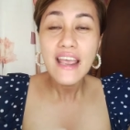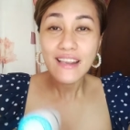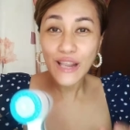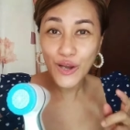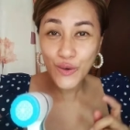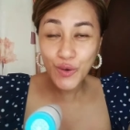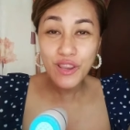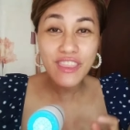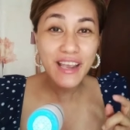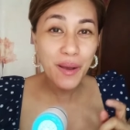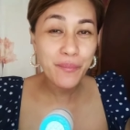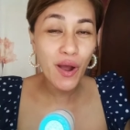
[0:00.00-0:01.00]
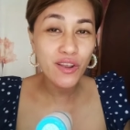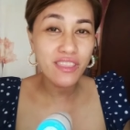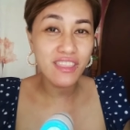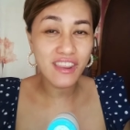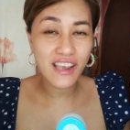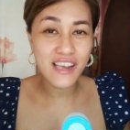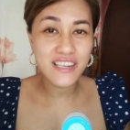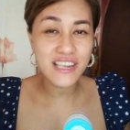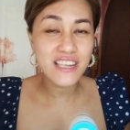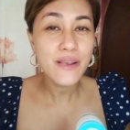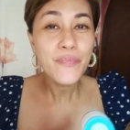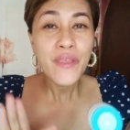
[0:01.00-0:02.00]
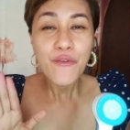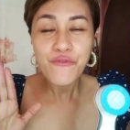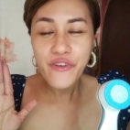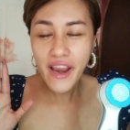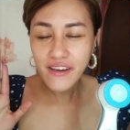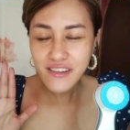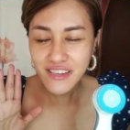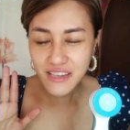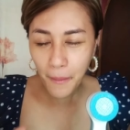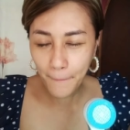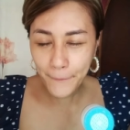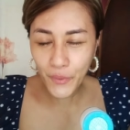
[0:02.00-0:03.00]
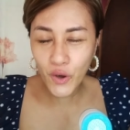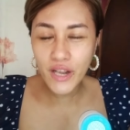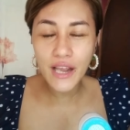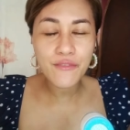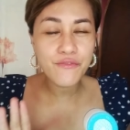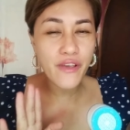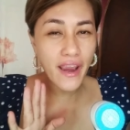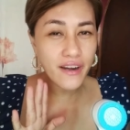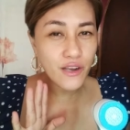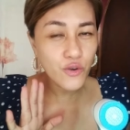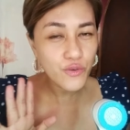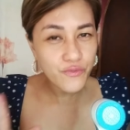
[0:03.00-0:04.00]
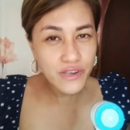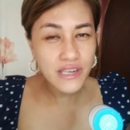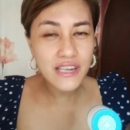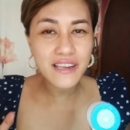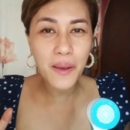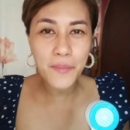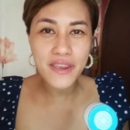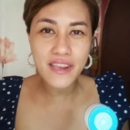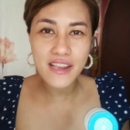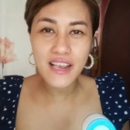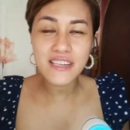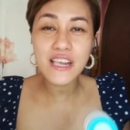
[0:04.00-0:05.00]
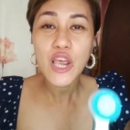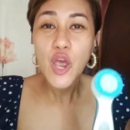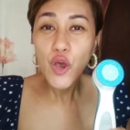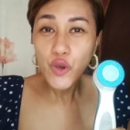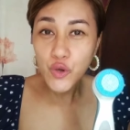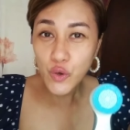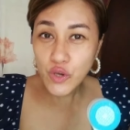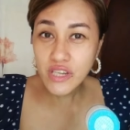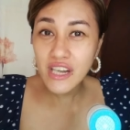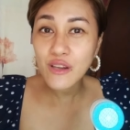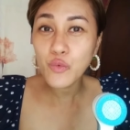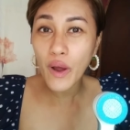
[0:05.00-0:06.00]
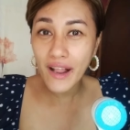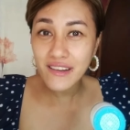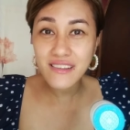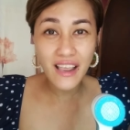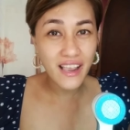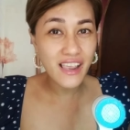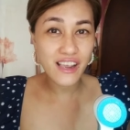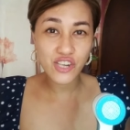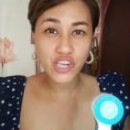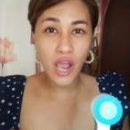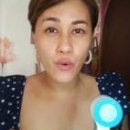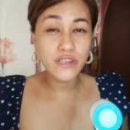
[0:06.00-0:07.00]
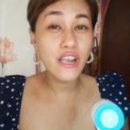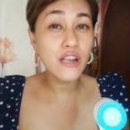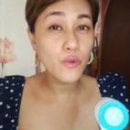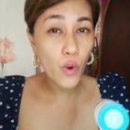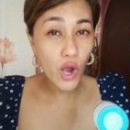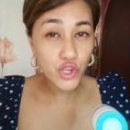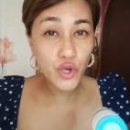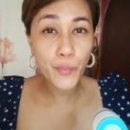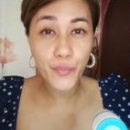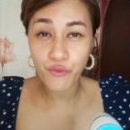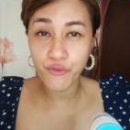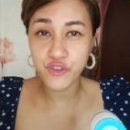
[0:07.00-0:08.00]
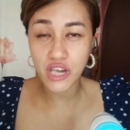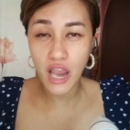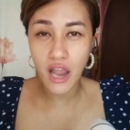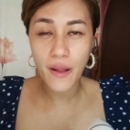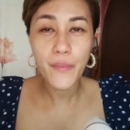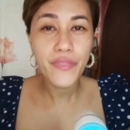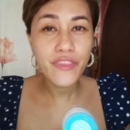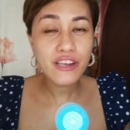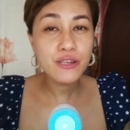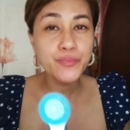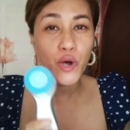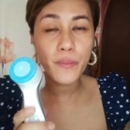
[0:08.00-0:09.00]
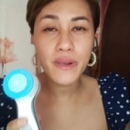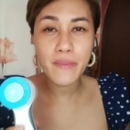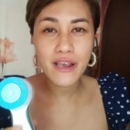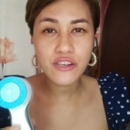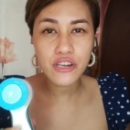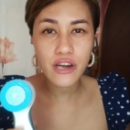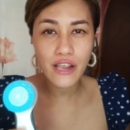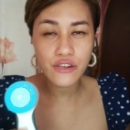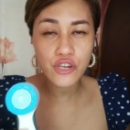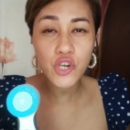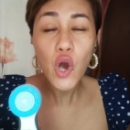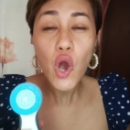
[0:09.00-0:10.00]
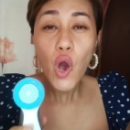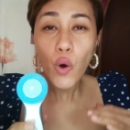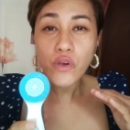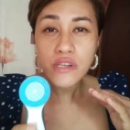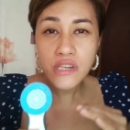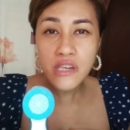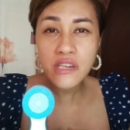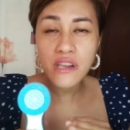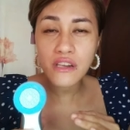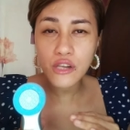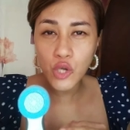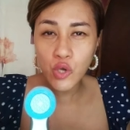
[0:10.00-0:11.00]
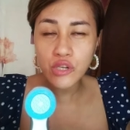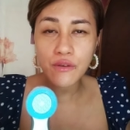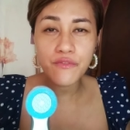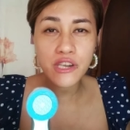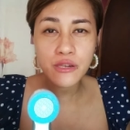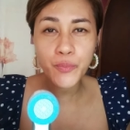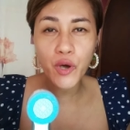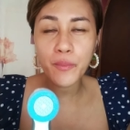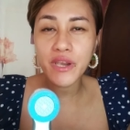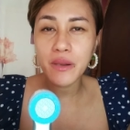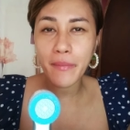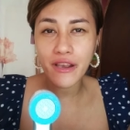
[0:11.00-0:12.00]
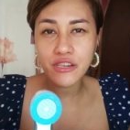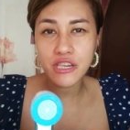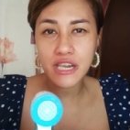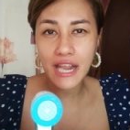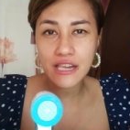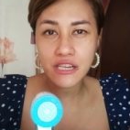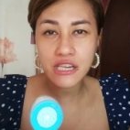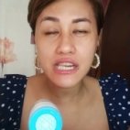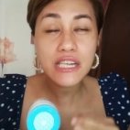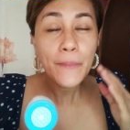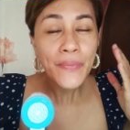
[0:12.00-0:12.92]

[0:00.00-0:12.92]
the good thing about this is very simple and very convenient gamitin kasi use it while taking a shower dahil waterproof siya this pore minimizer cleanser. So, consistent use of this pore minimizer cleanser is